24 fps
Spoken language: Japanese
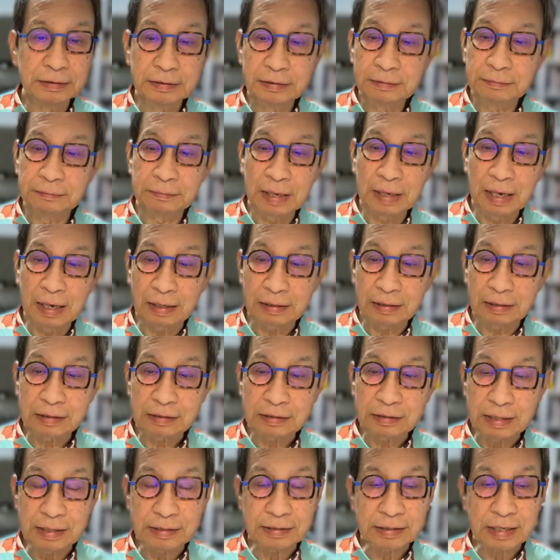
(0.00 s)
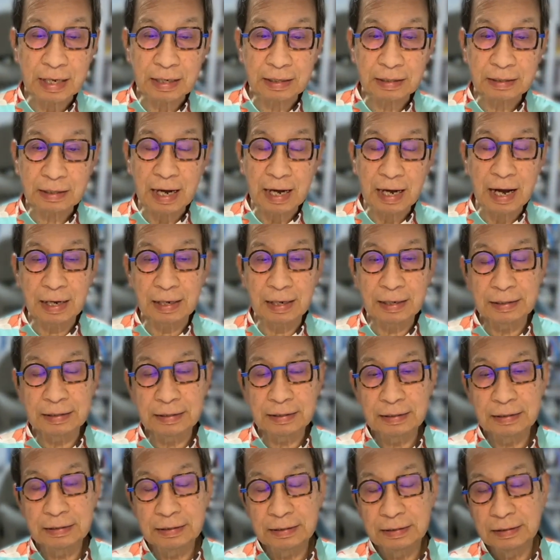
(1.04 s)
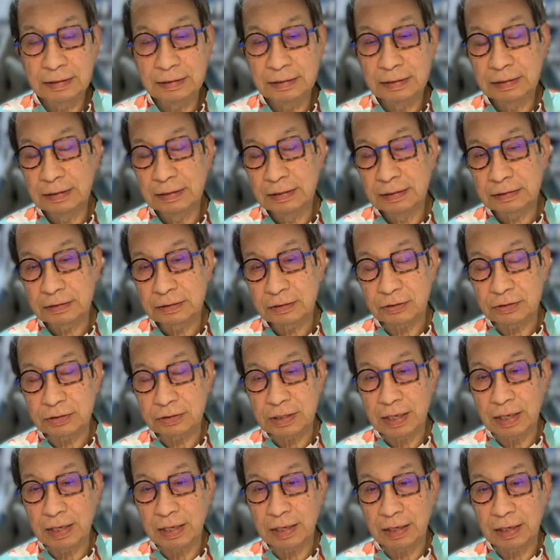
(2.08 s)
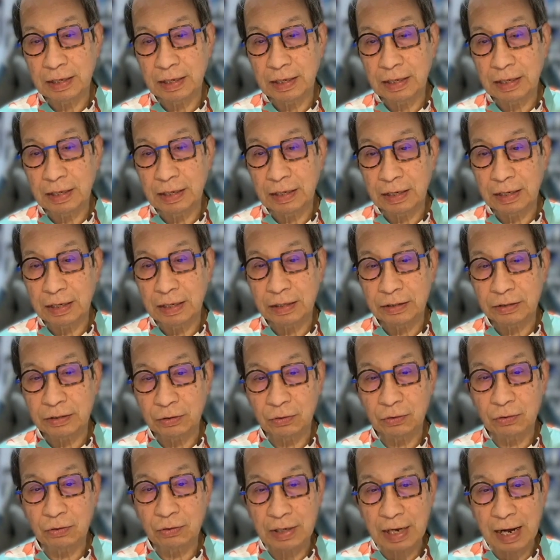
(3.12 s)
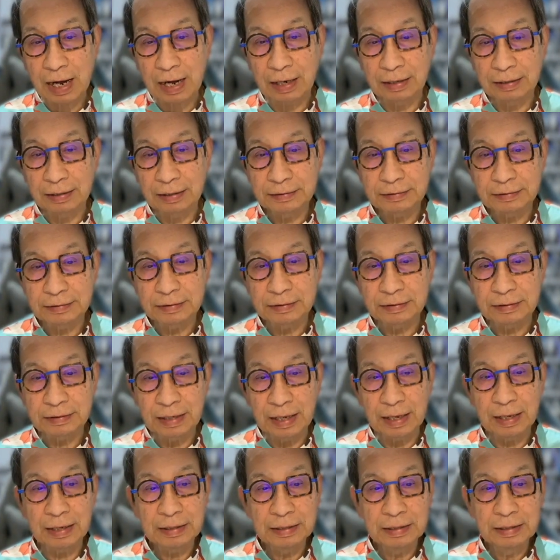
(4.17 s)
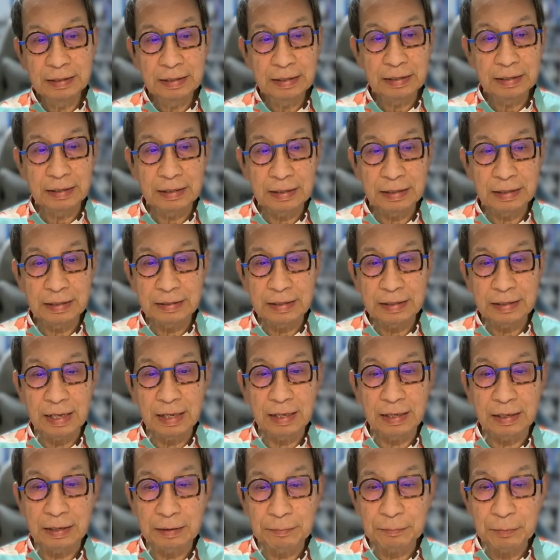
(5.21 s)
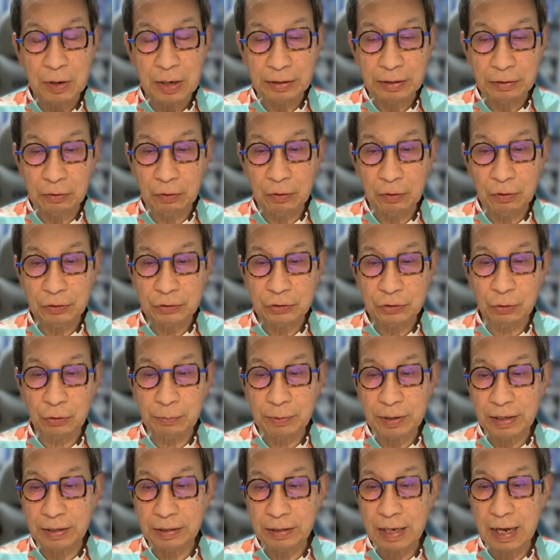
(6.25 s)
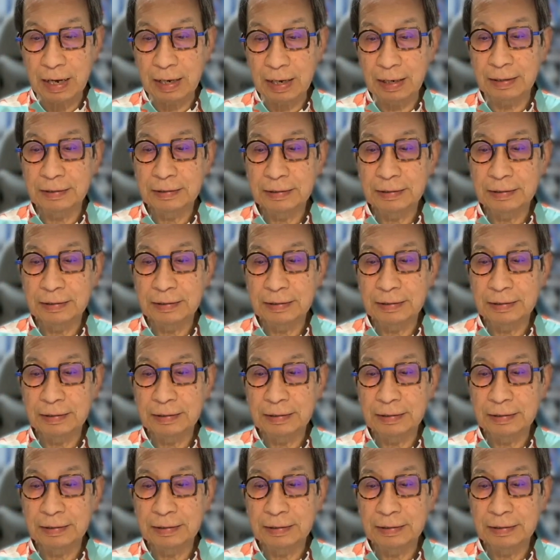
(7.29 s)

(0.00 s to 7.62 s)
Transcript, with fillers: まあ、あれですね、作家、そして、えー、評論家、ね、えー、で、もあの、著名な